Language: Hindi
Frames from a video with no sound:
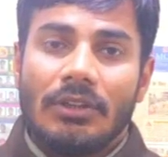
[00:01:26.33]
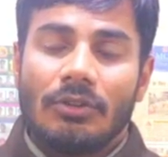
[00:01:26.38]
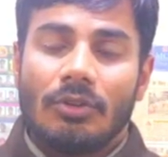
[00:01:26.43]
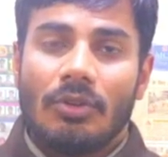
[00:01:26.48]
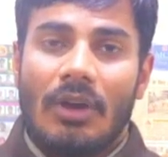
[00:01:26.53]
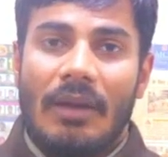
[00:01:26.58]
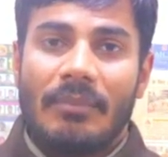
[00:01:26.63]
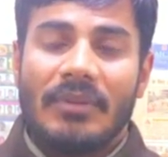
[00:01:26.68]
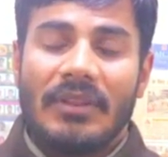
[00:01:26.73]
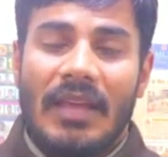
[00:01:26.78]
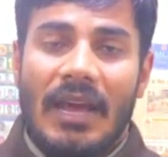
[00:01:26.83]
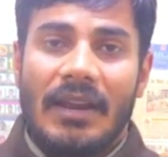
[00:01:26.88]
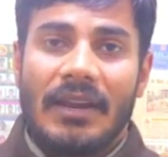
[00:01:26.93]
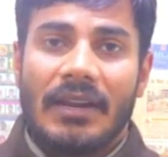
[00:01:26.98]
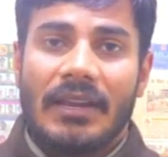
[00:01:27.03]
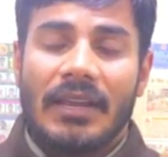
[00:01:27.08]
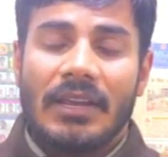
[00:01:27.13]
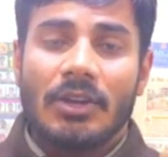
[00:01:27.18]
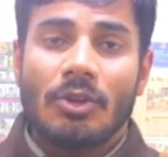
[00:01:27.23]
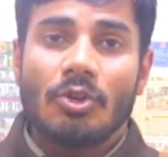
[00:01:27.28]
तो आप ये ध्यान
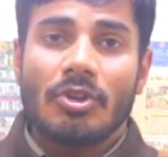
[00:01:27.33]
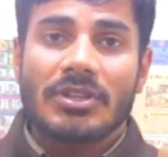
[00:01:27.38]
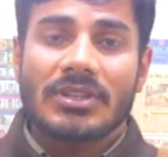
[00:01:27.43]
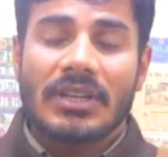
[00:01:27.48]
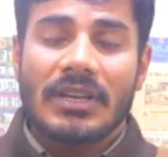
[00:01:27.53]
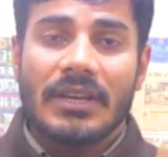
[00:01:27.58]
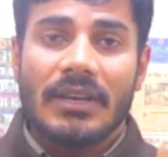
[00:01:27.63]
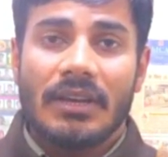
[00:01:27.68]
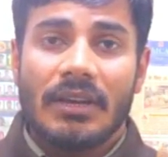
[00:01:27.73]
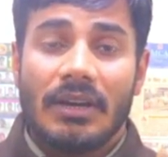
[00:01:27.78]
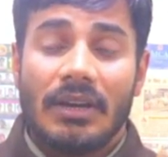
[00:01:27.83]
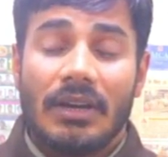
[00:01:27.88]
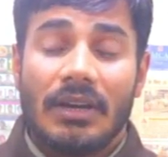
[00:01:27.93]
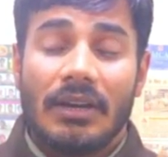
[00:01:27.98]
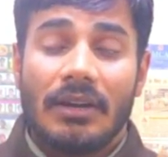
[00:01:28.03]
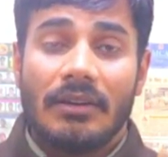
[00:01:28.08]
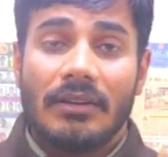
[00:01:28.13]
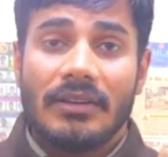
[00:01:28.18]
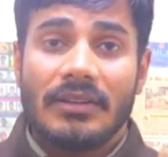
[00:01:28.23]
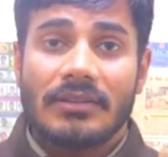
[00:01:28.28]
रखें कि जो इसके
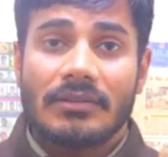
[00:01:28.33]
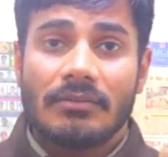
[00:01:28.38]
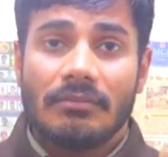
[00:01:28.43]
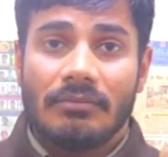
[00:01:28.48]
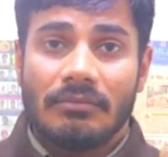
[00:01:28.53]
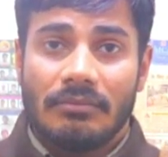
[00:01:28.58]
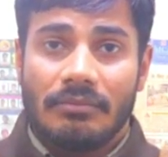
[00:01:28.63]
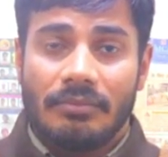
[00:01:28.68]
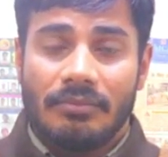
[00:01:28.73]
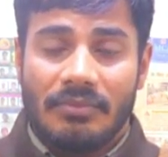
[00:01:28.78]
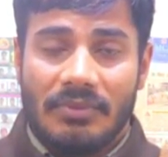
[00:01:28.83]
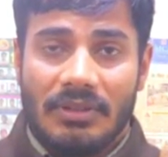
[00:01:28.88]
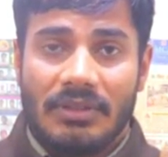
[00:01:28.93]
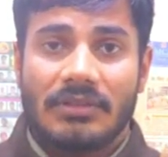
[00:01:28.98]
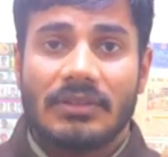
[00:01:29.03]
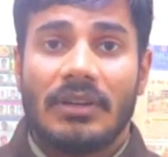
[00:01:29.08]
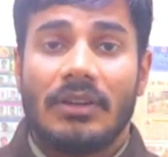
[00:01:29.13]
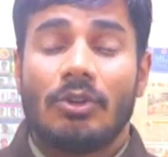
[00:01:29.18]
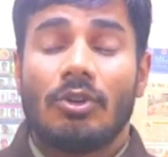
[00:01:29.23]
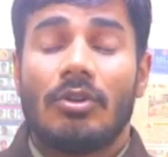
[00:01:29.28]
इस,
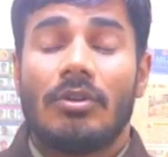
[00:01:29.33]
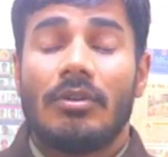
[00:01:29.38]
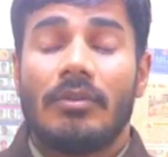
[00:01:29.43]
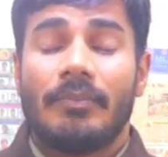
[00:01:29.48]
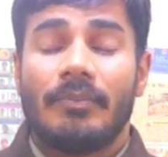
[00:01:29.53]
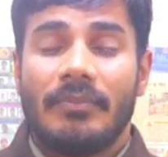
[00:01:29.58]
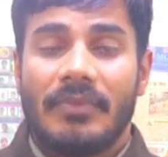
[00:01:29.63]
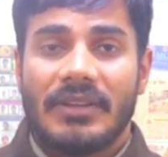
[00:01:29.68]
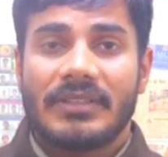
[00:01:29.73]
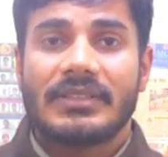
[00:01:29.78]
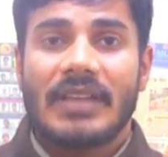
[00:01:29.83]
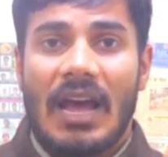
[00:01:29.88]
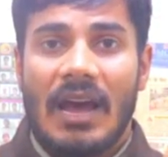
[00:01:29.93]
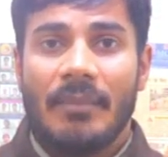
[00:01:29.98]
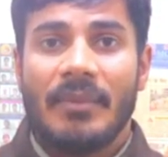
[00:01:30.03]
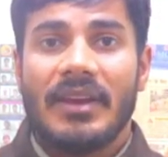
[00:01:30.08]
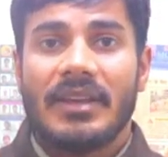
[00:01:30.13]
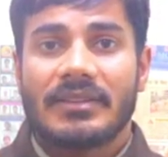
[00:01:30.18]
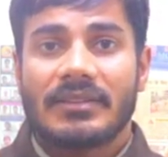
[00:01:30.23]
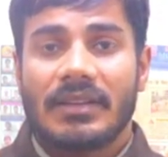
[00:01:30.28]
इस जो
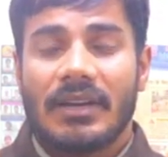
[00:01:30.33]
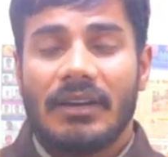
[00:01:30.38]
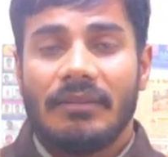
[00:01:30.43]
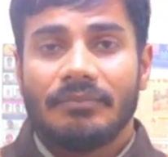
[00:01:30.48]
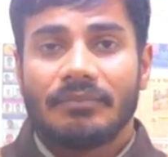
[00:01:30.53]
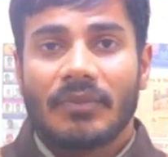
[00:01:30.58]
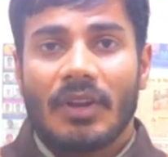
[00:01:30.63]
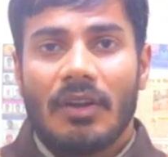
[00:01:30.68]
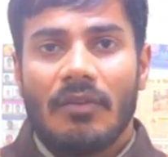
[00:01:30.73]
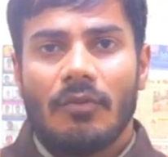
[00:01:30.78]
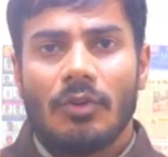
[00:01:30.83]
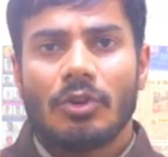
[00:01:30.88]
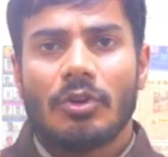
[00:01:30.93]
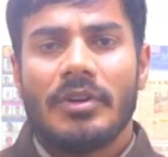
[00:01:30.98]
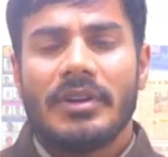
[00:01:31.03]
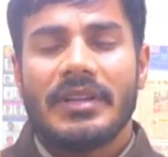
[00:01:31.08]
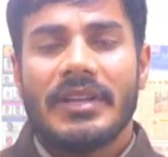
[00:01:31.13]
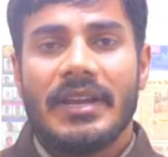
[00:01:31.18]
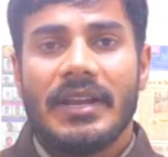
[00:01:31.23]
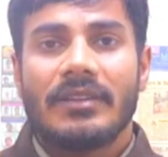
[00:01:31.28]
एग्ज़ाम है इसका वो
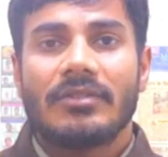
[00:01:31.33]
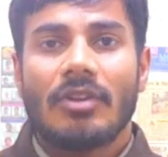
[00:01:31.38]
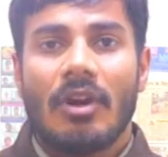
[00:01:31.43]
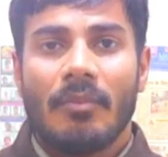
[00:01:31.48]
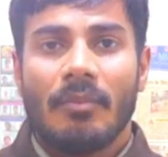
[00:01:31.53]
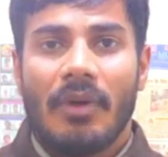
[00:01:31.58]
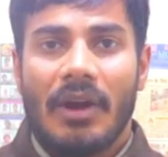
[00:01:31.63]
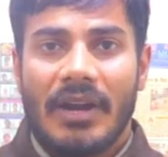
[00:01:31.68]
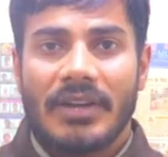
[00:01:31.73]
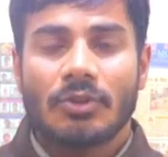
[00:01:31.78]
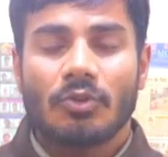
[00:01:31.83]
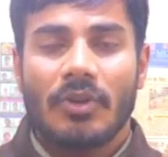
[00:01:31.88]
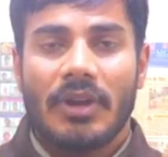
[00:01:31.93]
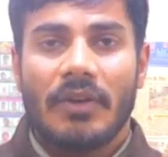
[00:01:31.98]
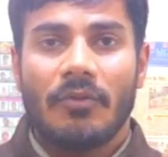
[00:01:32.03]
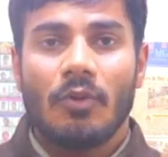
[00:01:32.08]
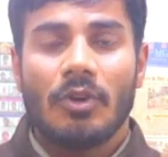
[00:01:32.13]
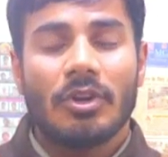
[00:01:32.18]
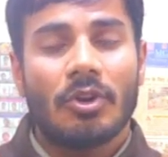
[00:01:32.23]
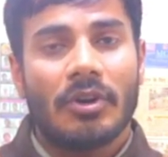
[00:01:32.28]
ट्वेंटी एट्थ ऑफ मार्च को
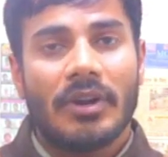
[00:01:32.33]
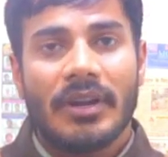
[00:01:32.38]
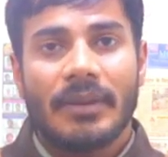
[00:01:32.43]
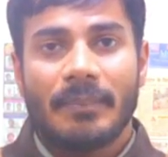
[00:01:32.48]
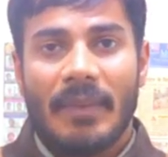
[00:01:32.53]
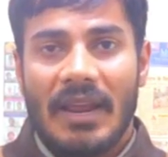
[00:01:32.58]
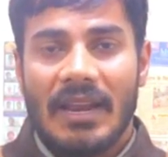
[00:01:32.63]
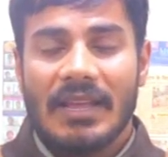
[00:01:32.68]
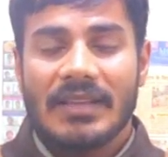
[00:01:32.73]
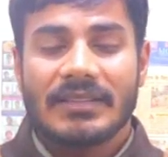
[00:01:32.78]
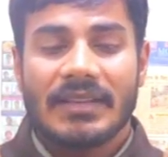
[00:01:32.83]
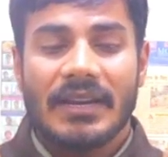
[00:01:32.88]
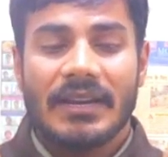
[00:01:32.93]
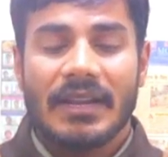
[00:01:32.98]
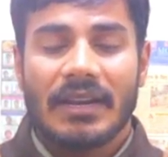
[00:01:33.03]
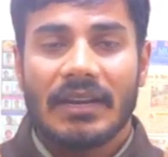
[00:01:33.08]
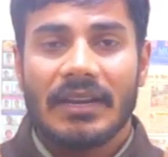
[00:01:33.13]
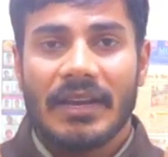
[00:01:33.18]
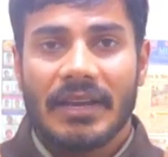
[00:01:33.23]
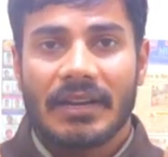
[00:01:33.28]
है वो इन्होंने पहले से ही
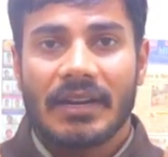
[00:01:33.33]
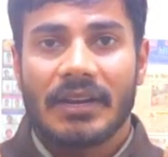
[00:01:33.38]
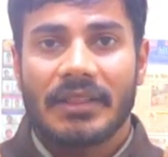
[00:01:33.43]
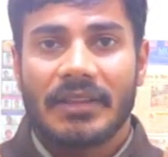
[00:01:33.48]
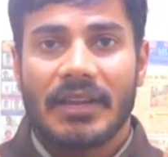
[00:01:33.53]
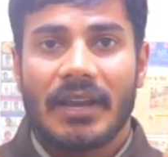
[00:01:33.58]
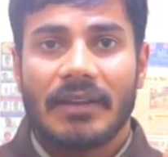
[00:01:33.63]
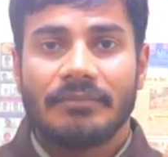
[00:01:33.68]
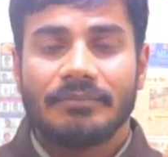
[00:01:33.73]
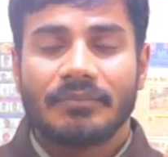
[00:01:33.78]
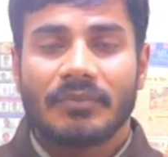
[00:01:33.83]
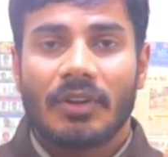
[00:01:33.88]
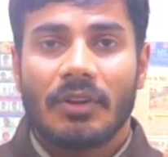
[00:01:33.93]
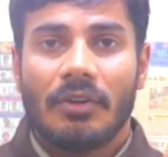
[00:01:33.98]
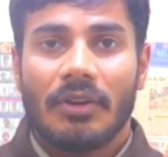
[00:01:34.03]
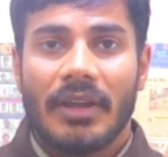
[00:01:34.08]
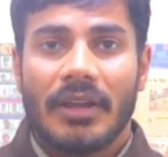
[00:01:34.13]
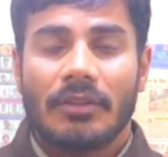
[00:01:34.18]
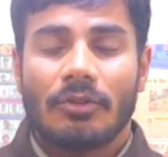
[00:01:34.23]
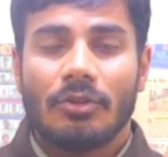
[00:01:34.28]
डिक्लेयर कर दिया है
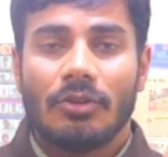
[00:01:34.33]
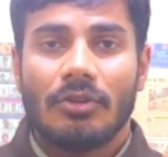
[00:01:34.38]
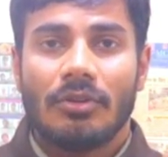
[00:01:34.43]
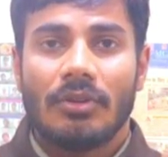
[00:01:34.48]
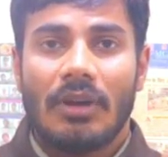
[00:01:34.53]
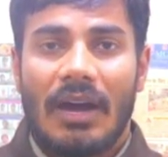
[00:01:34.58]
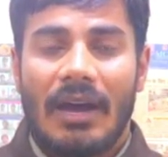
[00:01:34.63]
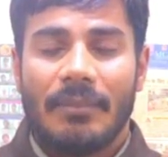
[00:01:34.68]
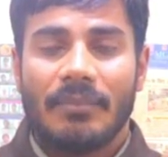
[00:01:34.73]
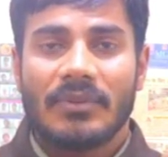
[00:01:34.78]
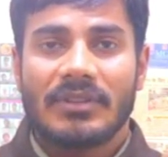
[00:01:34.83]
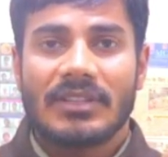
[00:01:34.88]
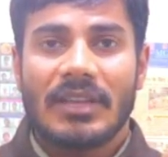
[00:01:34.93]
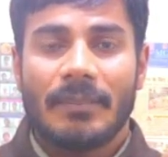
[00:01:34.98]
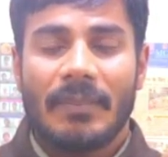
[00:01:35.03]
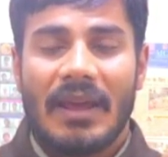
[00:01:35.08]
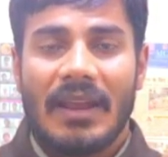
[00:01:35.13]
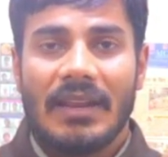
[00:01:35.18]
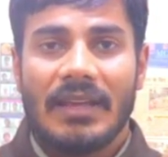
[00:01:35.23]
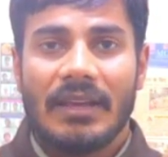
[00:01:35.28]
ओके तो आप इससे
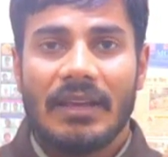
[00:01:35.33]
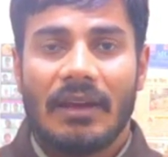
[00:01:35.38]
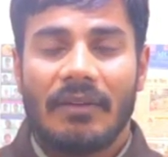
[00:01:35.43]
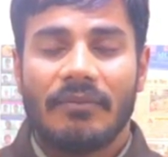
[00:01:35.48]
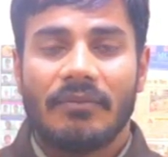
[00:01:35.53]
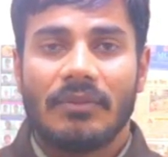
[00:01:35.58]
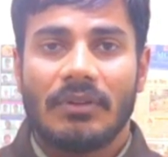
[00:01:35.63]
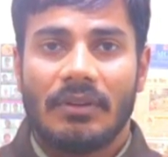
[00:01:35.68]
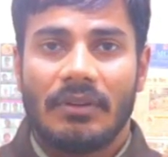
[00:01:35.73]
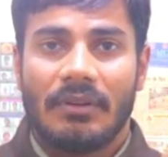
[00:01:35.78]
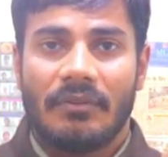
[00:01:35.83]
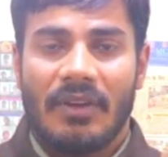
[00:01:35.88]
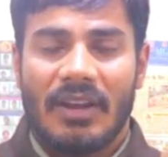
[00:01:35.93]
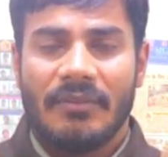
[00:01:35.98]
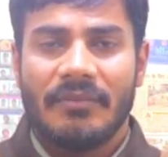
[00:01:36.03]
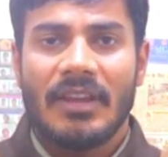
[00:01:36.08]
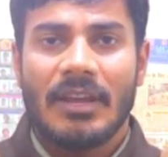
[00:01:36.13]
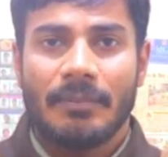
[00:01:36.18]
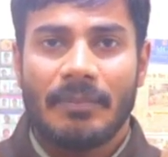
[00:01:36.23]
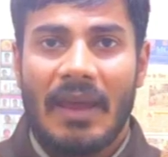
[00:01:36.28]
पहले आप
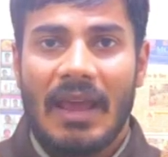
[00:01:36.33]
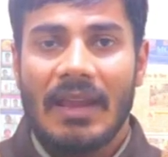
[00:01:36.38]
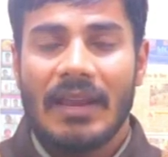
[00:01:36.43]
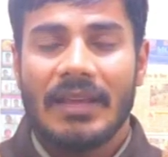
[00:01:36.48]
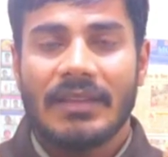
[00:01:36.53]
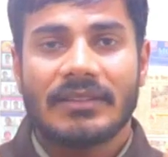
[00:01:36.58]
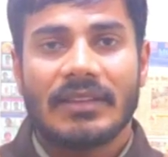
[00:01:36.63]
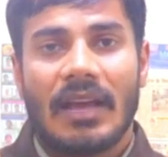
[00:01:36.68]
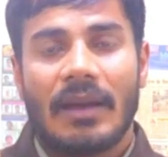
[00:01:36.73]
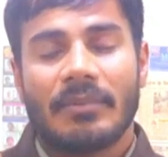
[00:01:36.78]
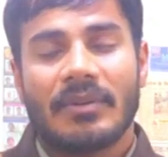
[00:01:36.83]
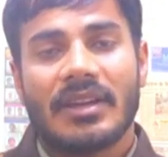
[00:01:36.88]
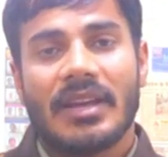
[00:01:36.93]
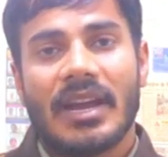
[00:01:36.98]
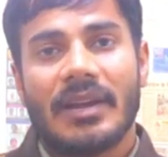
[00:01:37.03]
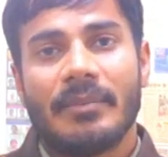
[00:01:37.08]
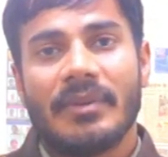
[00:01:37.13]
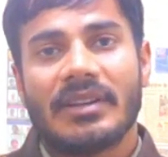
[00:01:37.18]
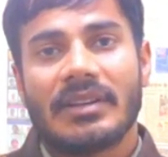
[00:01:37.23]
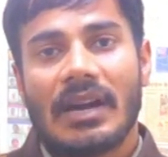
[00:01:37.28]
वन वीक पहले से आपके
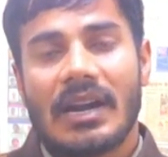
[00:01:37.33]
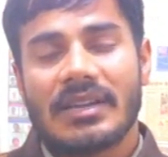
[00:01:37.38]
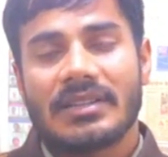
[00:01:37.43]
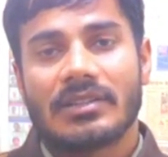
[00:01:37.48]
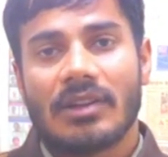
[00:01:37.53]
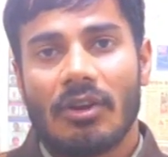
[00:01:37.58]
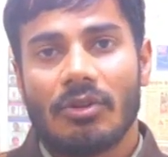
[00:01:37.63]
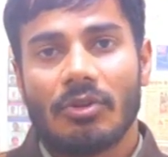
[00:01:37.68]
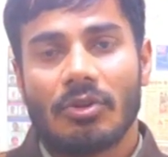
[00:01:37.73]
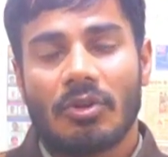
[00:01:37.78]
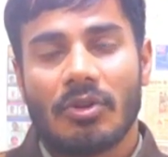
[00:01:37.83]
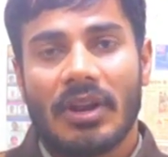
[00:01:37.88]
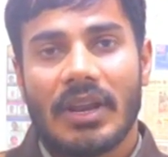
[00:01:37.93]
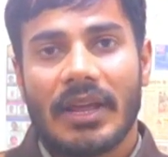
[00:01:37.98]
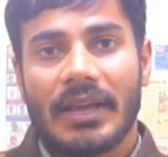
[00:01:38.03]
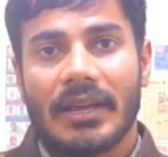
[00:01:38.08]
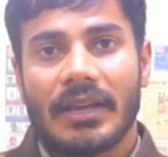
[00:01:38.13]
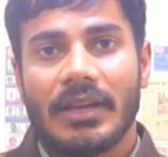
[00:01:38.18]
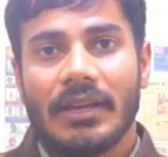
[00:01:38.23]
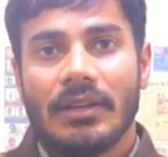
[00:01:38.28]
एडमिट कार्ड्स डाउनलोड होने
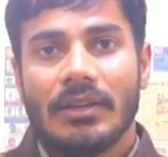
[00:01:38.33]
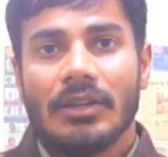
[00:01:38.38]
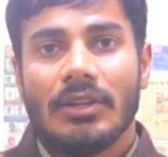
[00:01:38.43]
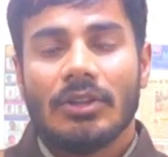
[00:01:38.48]
लगेंगे